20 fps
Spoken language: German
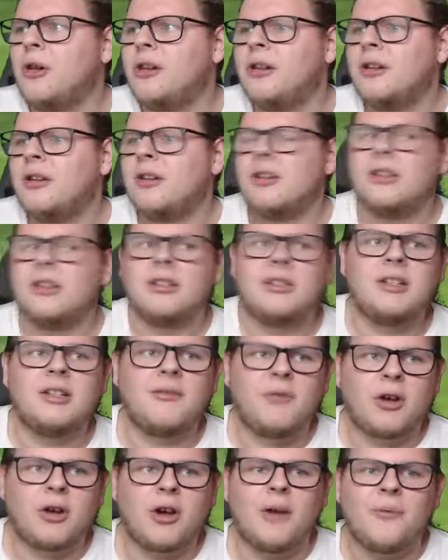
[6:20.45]
Müll.
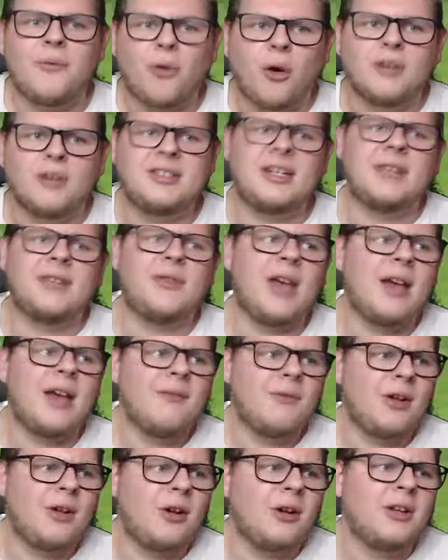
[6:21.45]
Die, wir können froh sein, dass wir,
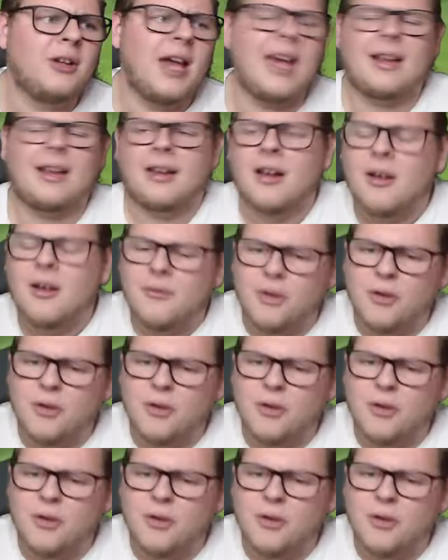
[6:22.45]
Leute, echt,